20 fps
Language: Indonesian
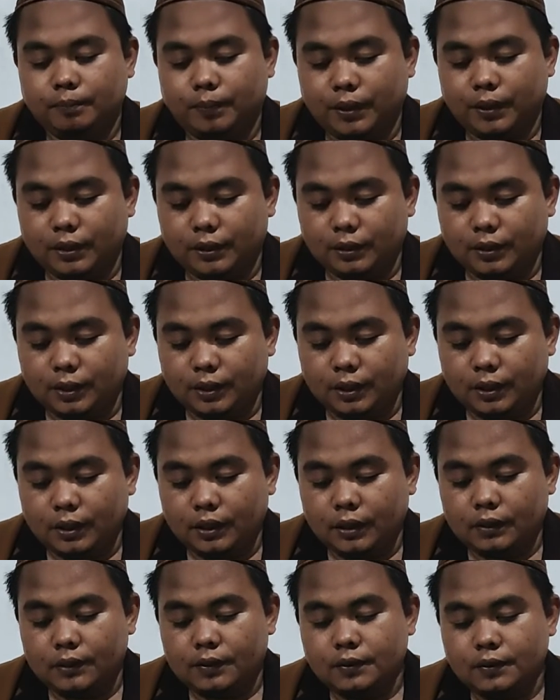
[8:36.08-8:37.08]

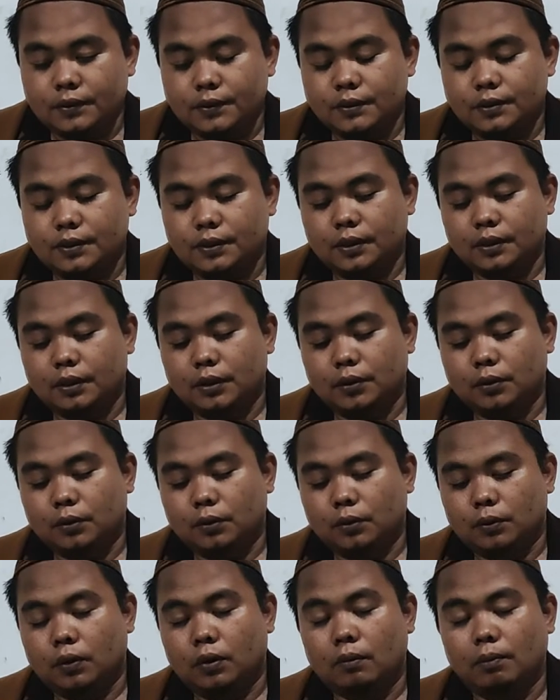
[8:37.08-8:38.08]
pada
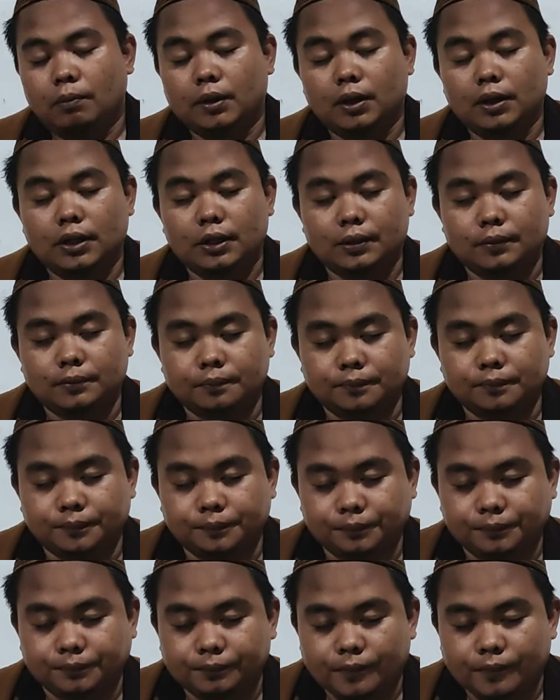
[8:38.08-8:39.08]
seluruh malam.
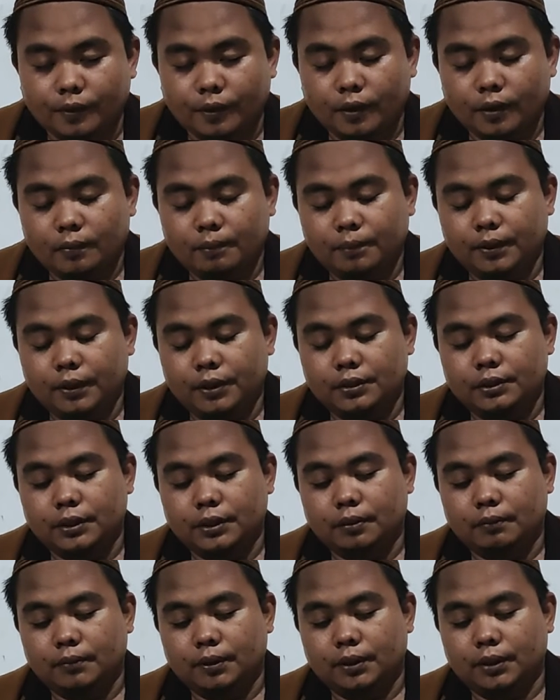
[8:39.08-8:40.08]
Fi
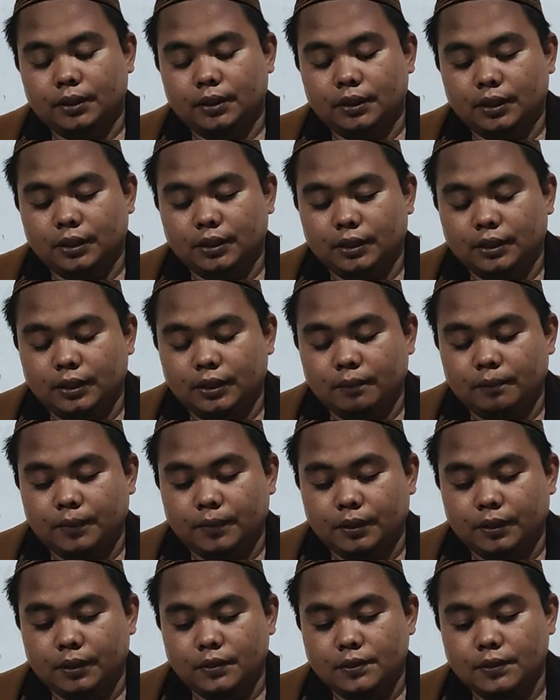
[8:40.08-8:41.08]
jami'il laili
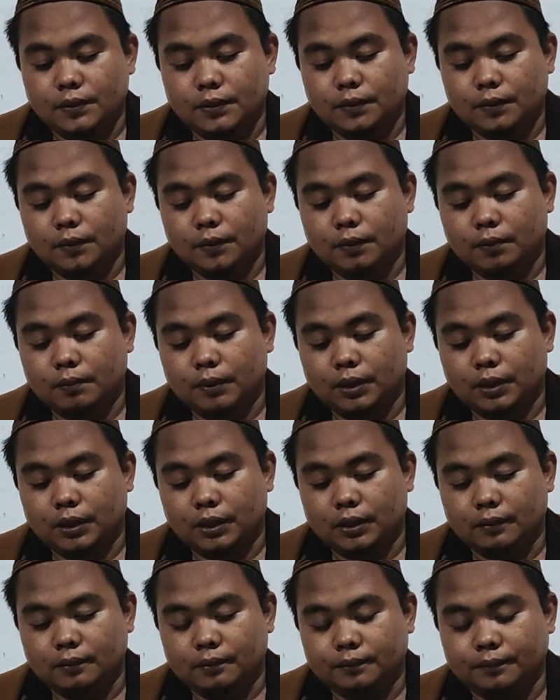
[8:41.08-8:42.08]
pada seluruh
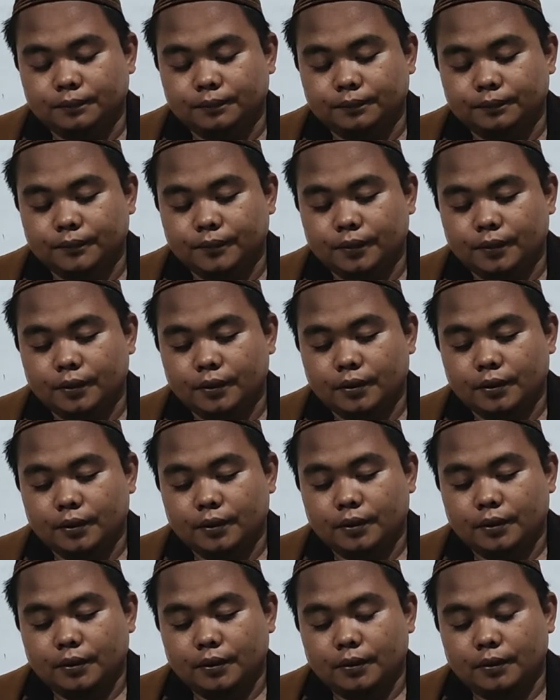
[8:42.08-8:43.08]
malam.
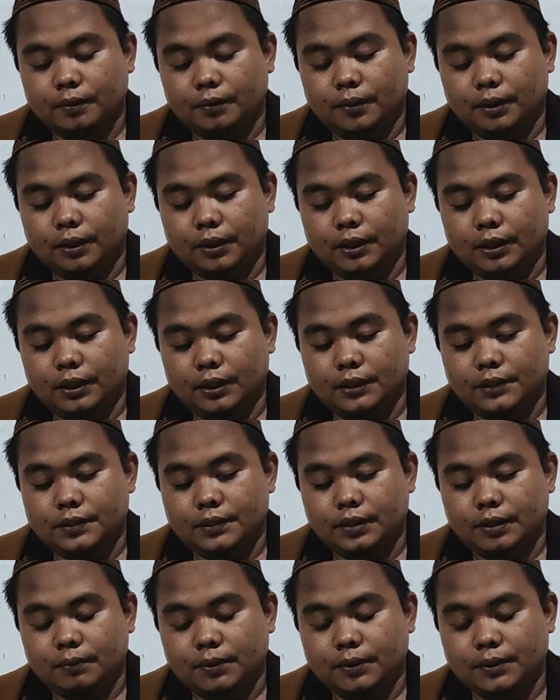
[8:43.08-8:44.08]

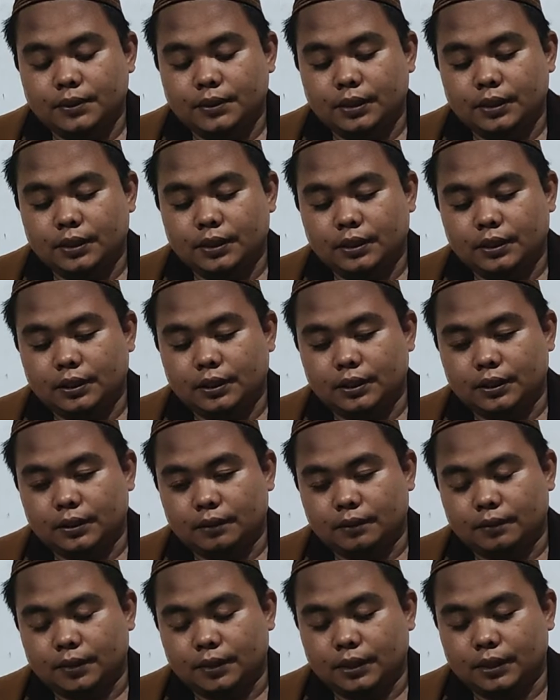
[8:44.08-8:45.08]
Walaisa
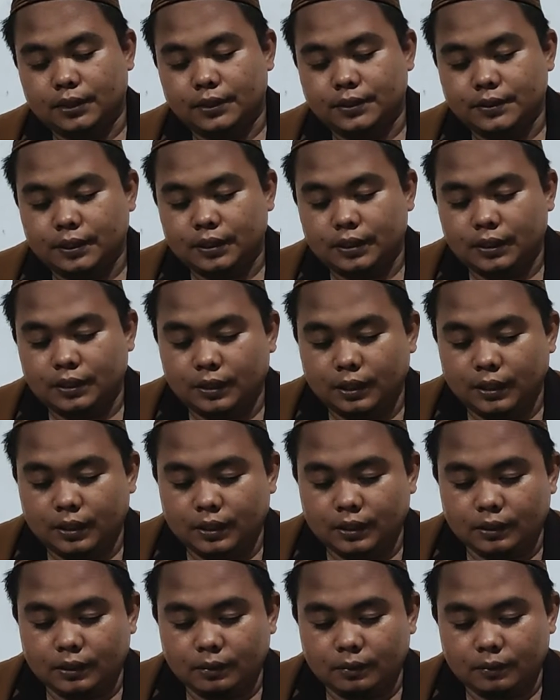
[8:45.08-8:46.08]
bisyai'in Walaisa
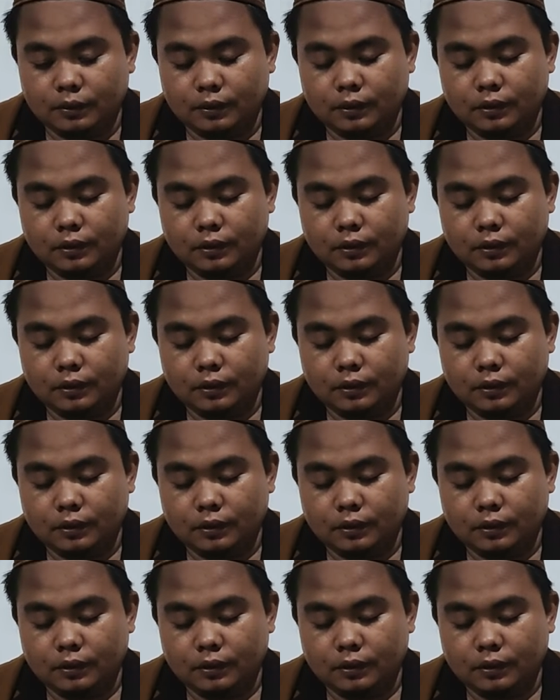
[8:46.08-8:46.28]
dan